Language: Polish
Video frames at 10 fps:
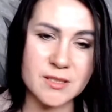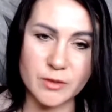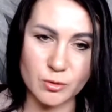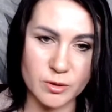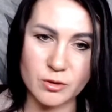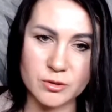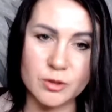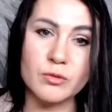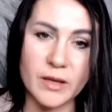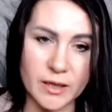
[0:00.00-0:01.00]
niezwykłych
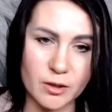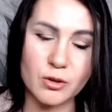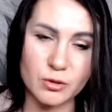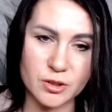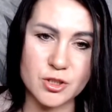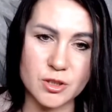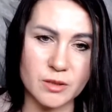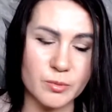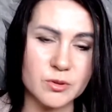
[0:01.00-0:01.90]
rolników ekologicznych,